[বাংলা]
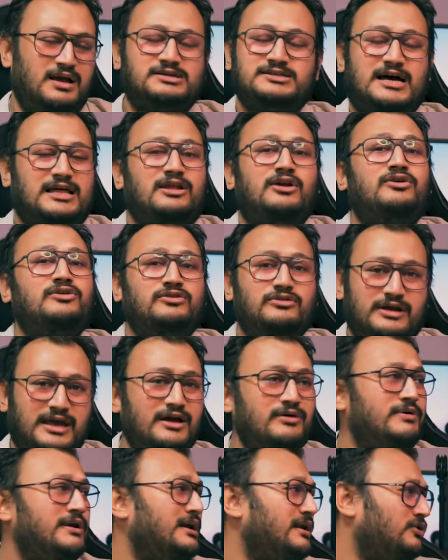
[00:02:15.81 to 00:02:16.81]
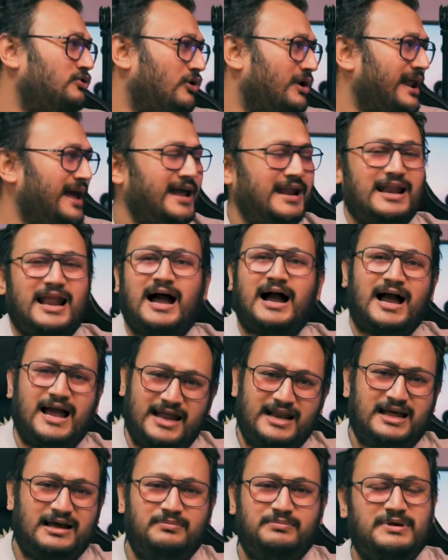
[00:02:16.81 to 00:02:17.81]
সাধারণত কেউই তলায়
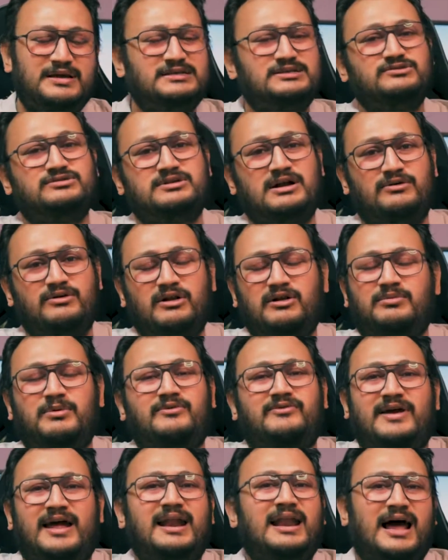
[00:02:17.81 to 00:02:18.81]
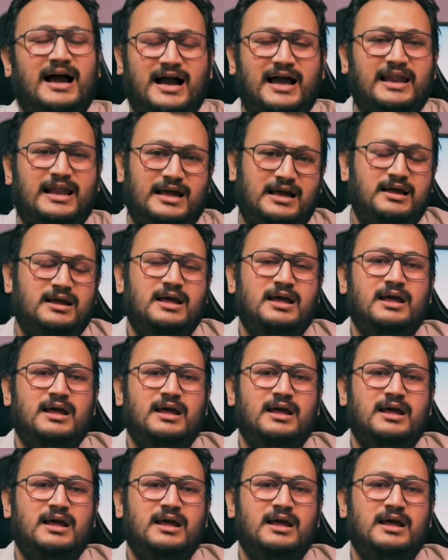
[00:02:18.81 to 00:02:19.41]
লাগায় না পিএসইউ সাউডের উপর ফ্যান লাগায় না